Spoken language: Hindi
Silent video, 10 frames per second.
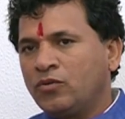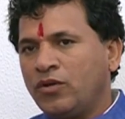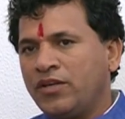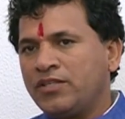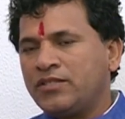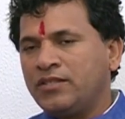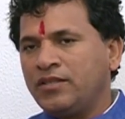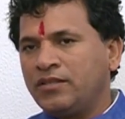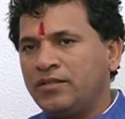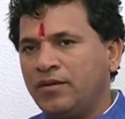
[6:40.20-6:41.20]
तो इस
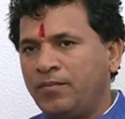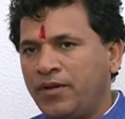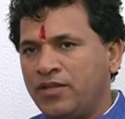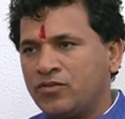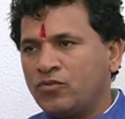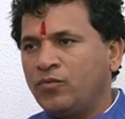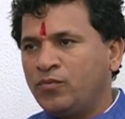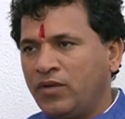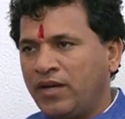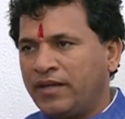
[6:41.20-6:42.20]
डिफरेंस को
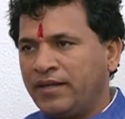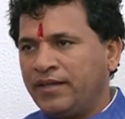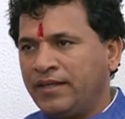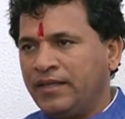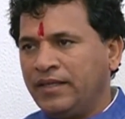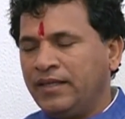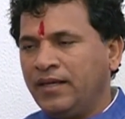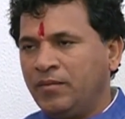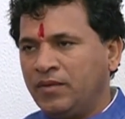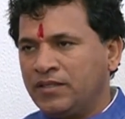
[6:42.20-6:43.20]
पूरा करने के
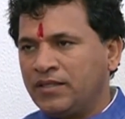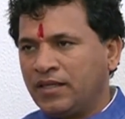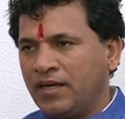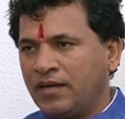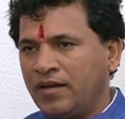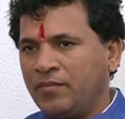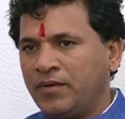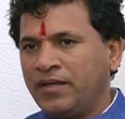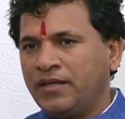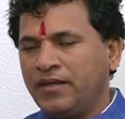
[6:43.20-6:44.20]
लिए हमारी सरकार
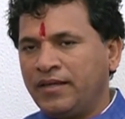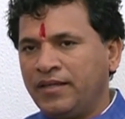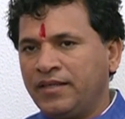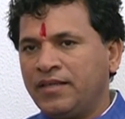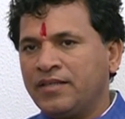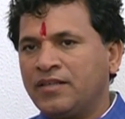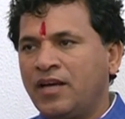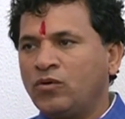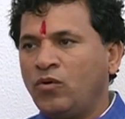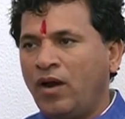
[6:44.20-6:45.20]
काम रही कर रही है कि
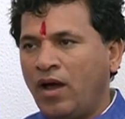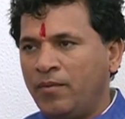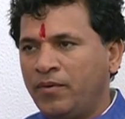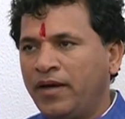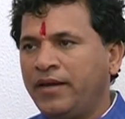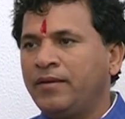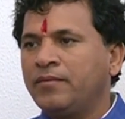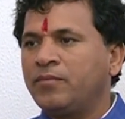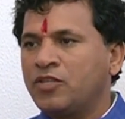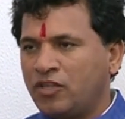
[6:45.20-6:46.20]
किसान को लाभकारी
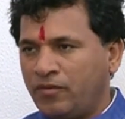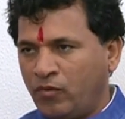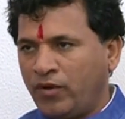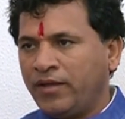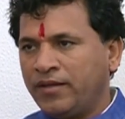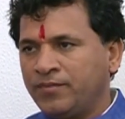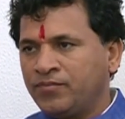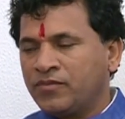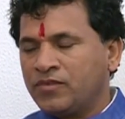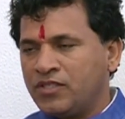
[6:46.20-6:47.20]
फसल बोए
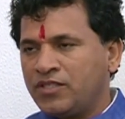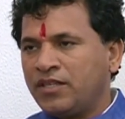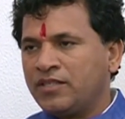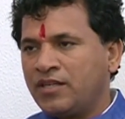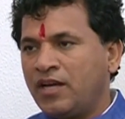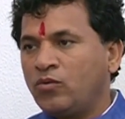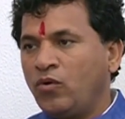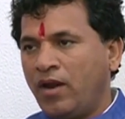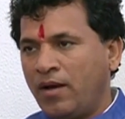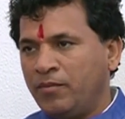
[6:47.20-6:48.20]
जिससे किसान
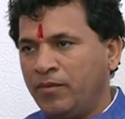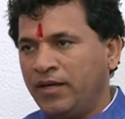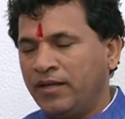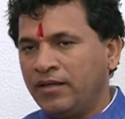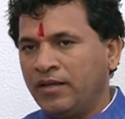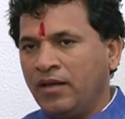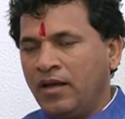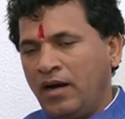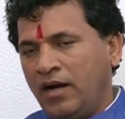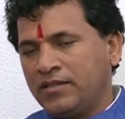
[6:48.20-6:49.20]
को लाभ मिले
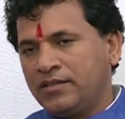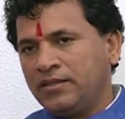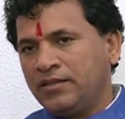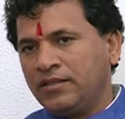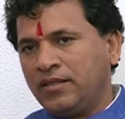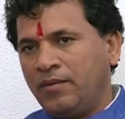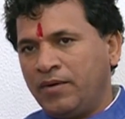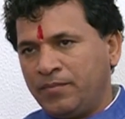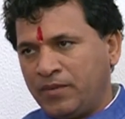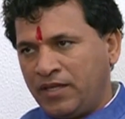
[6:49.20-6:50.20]
आज
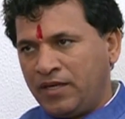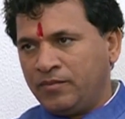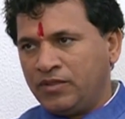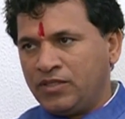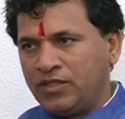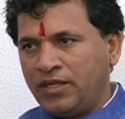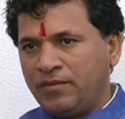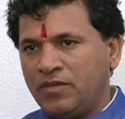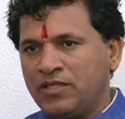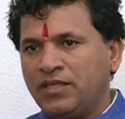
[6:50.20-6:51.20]
हमारे प्रधानमंत्री जी ने
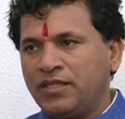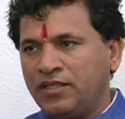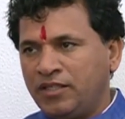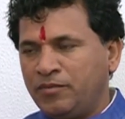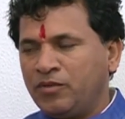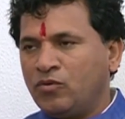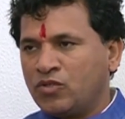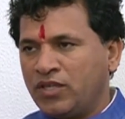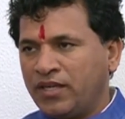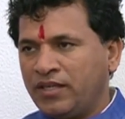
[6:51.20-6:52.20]
बजट के अंदर भी
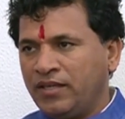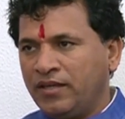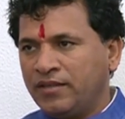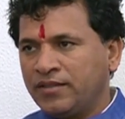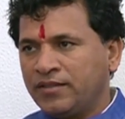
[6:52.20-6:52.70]
घोषणा की है